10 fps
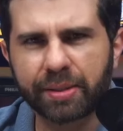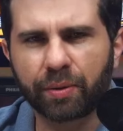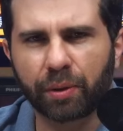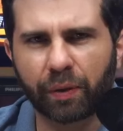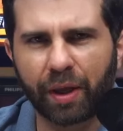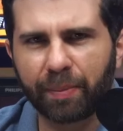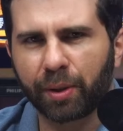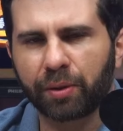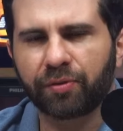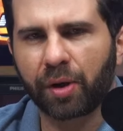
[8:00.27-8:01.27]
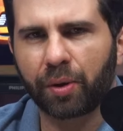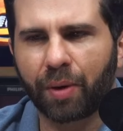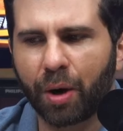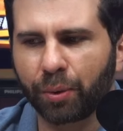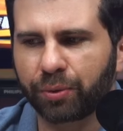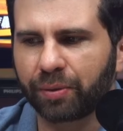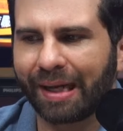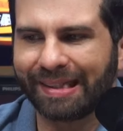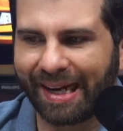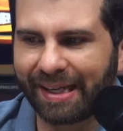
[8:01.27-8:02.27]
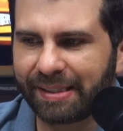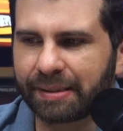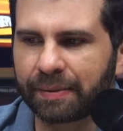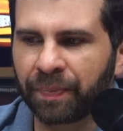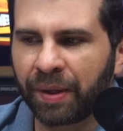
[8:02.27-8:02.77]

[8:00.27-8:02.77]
quando alguém bota o farol alto atrás,